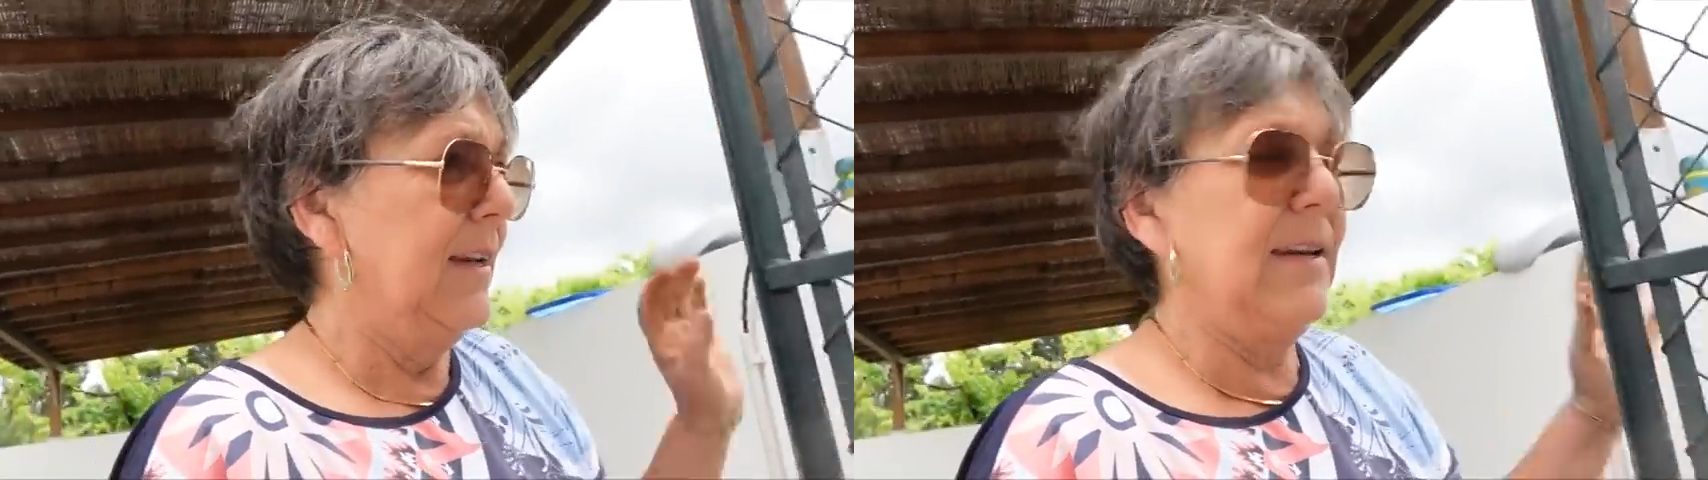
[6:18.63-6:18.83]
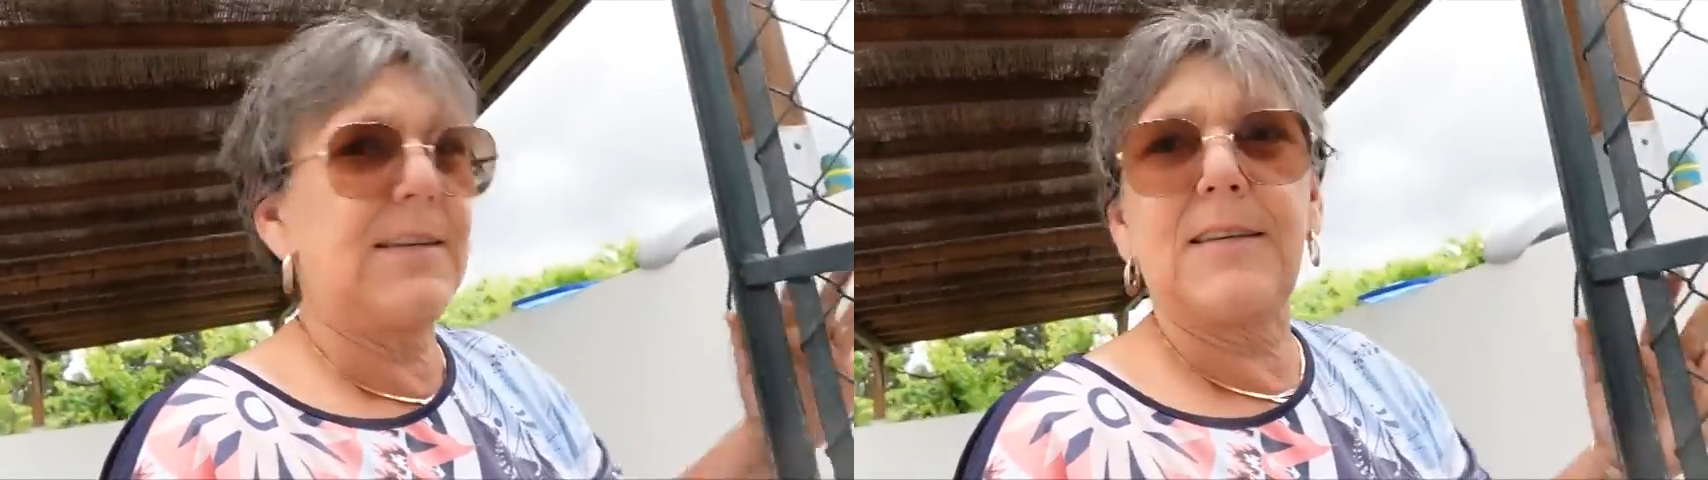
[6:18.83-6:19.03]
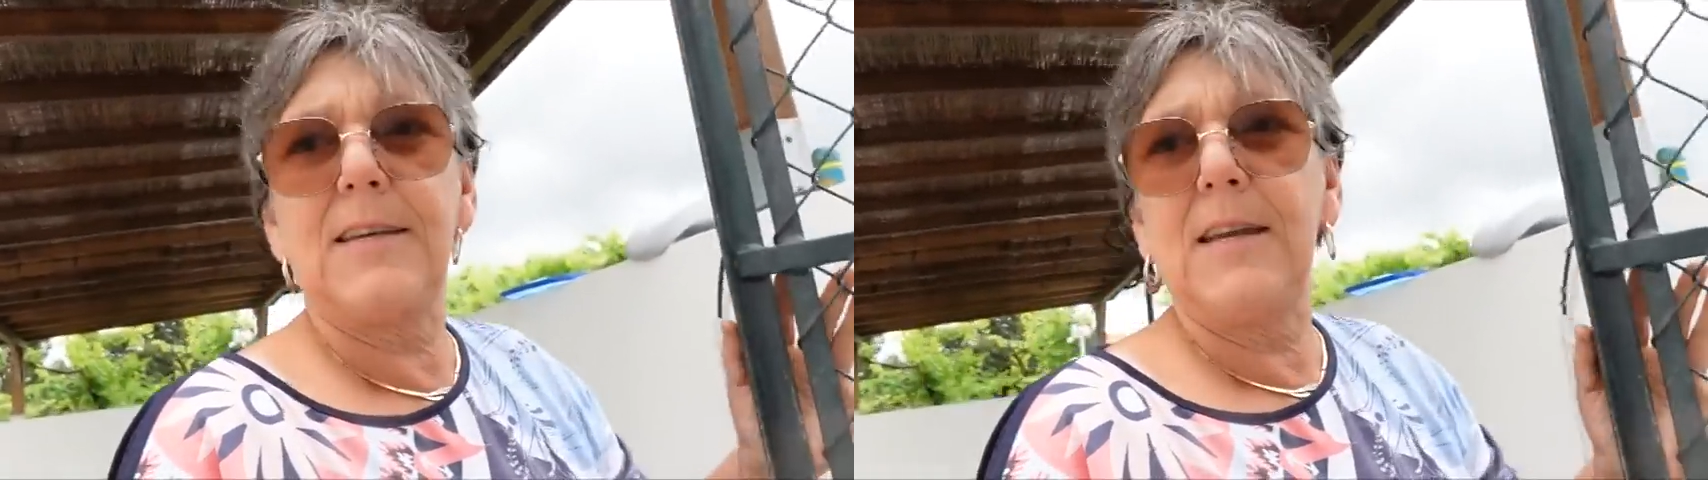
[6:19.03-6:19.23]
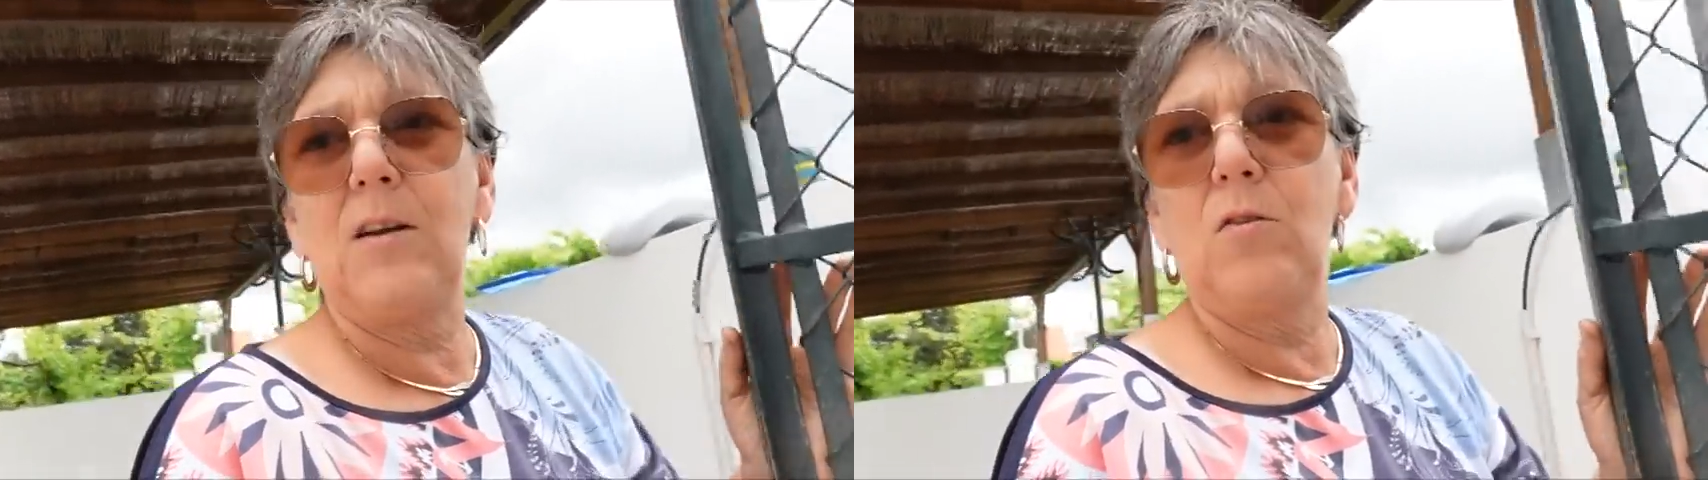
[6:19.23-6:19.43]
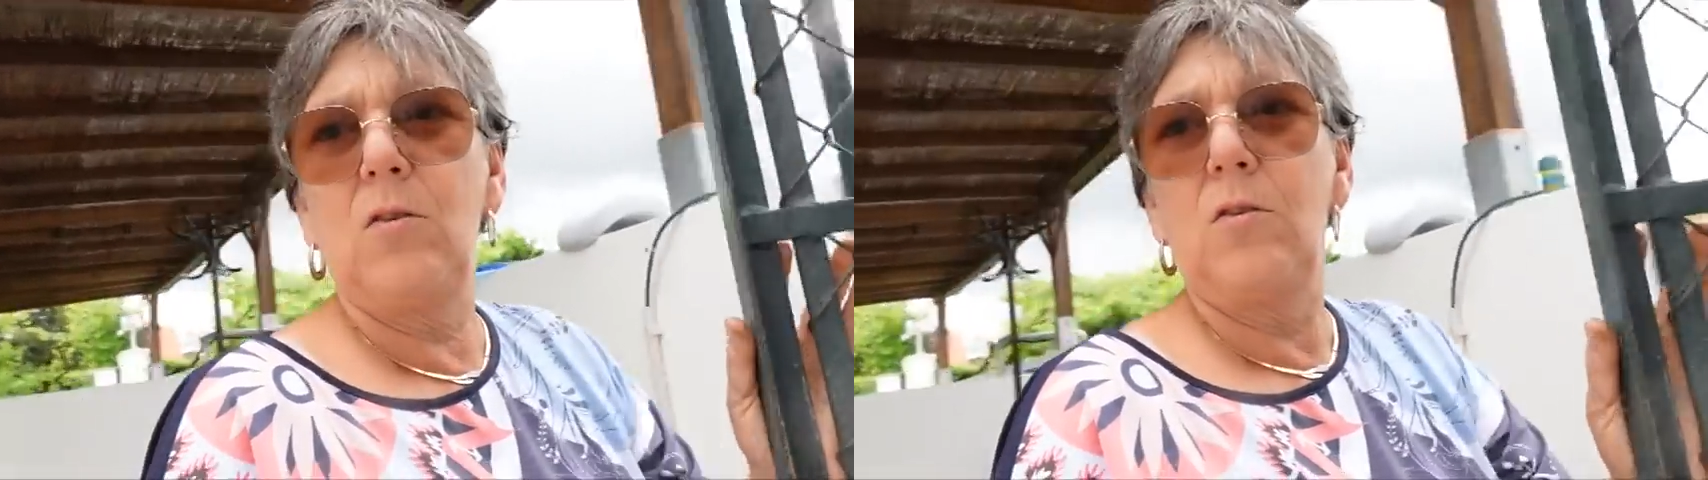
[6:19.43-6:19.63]
ici
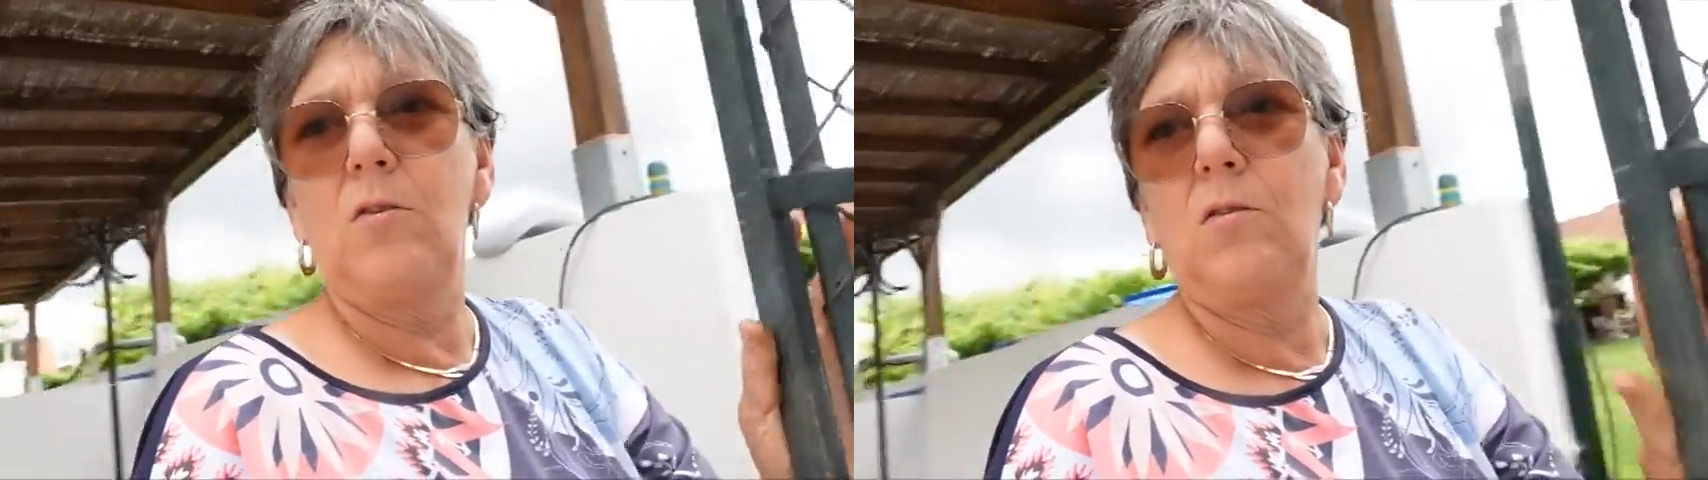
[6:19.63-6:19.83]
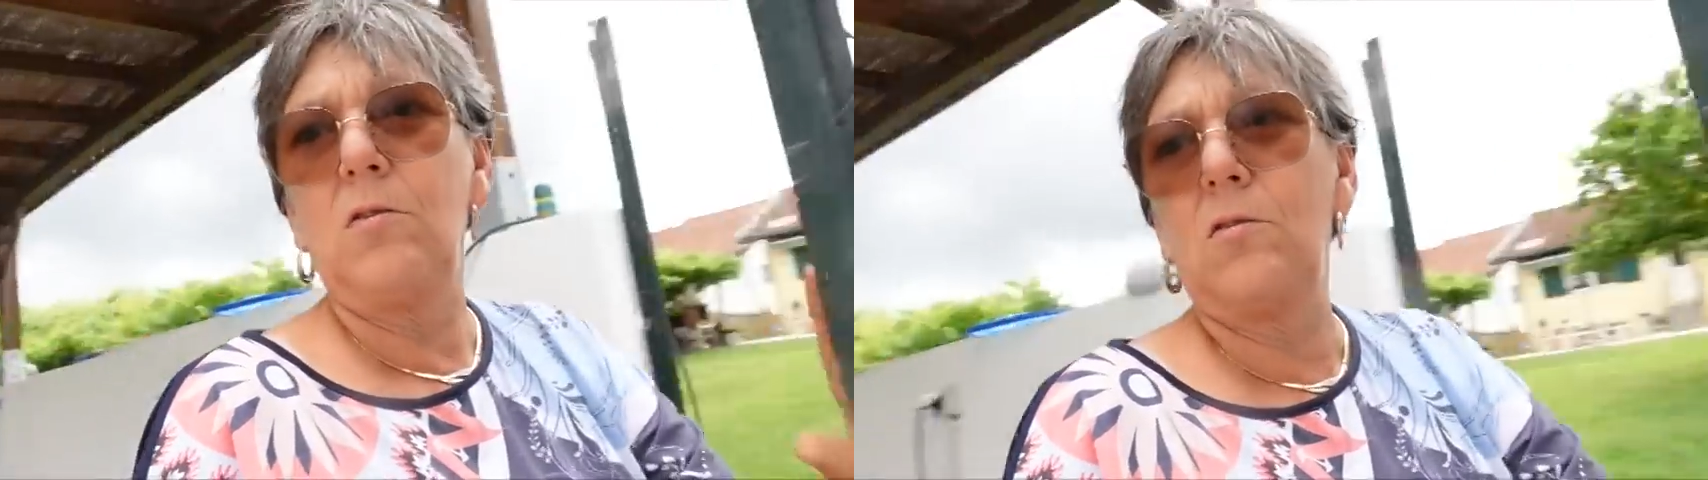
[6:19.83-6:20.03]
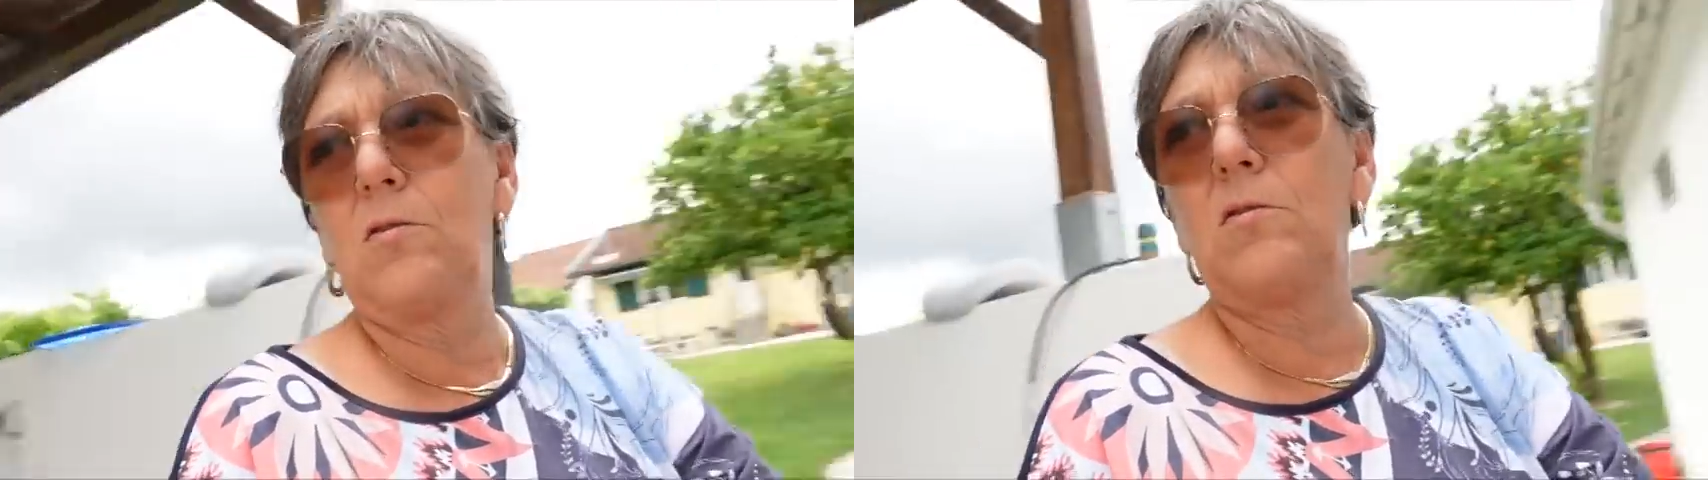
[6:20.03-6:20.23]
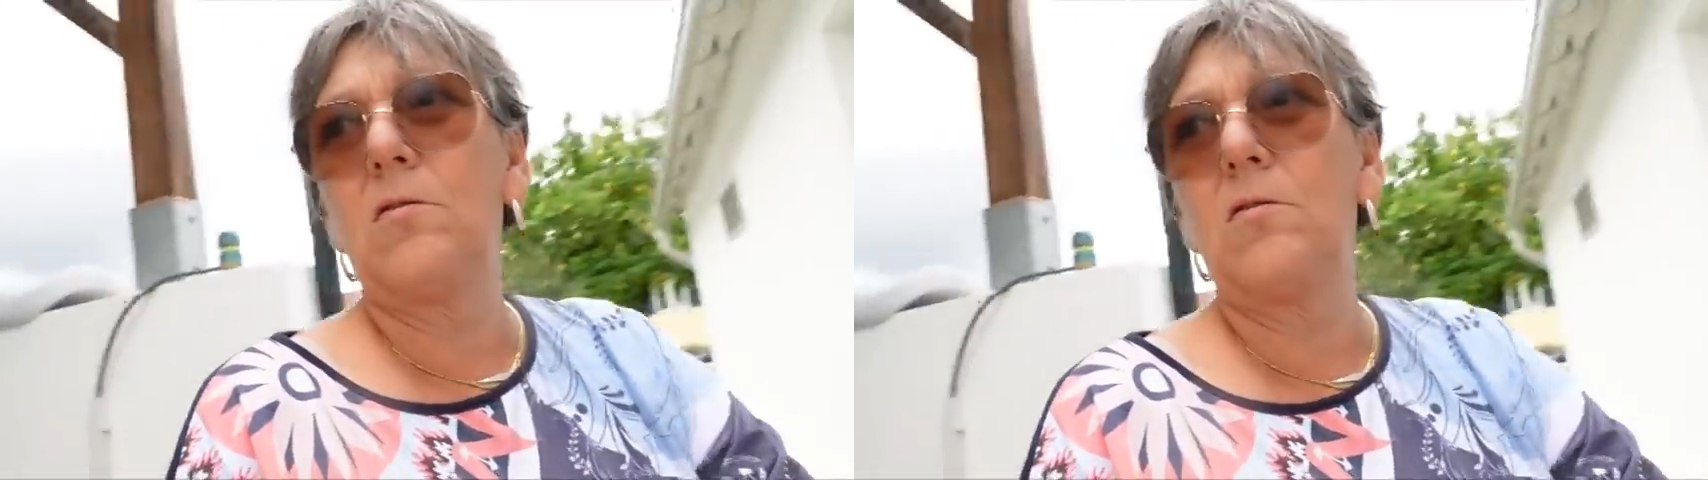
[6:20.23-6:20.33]
le